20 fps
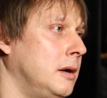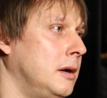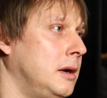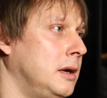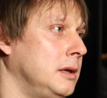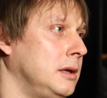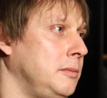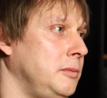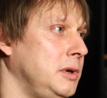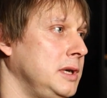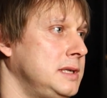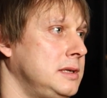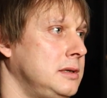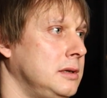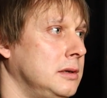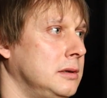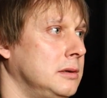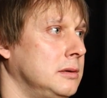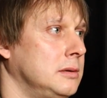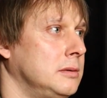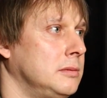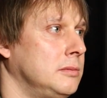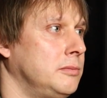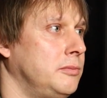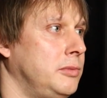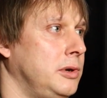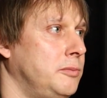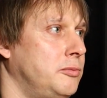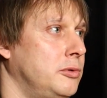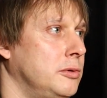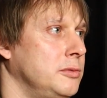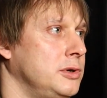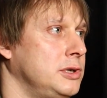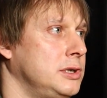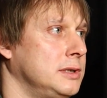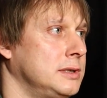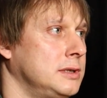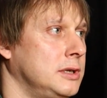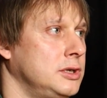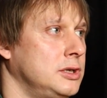А на месте при
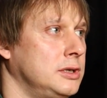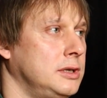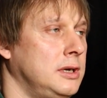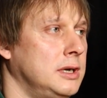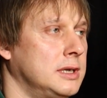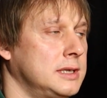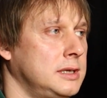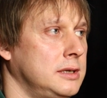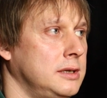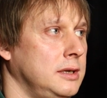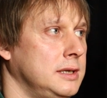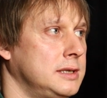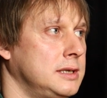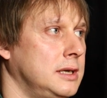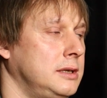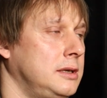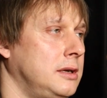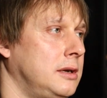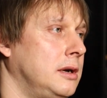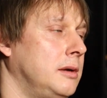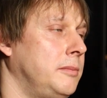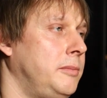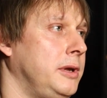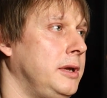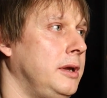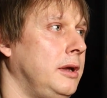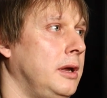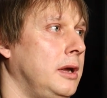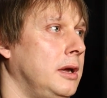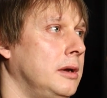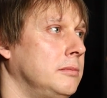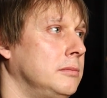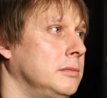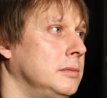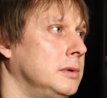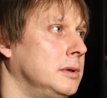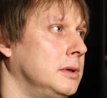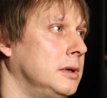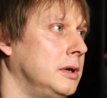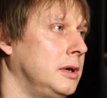помощи значит, газоанализатора
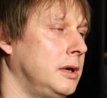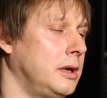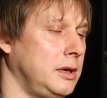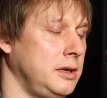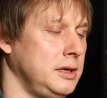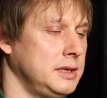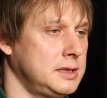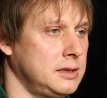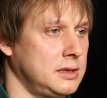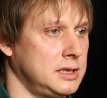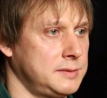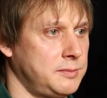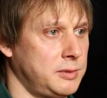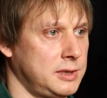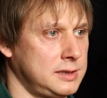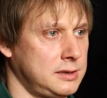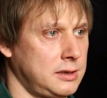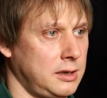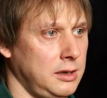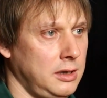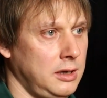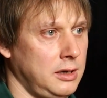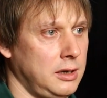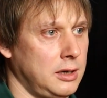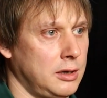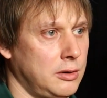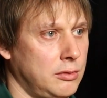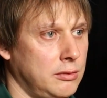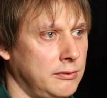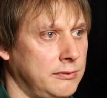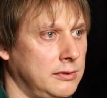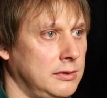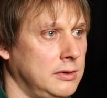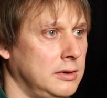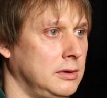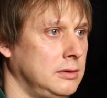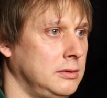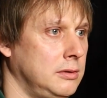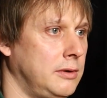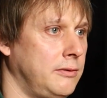определяем границы распространения охов,
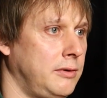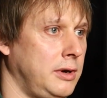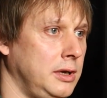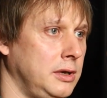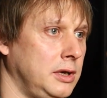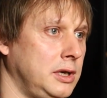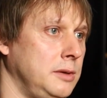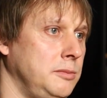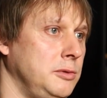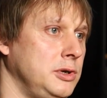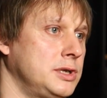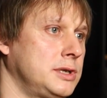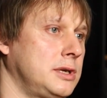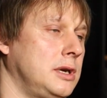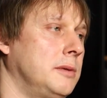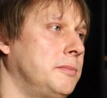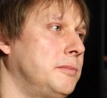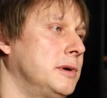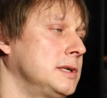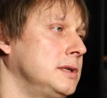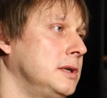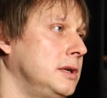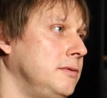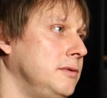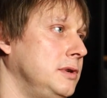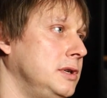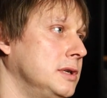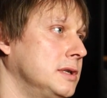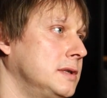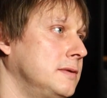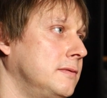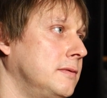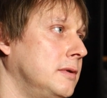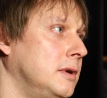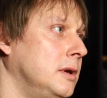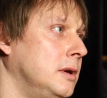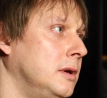ну, аварийно-химически опасных веществ.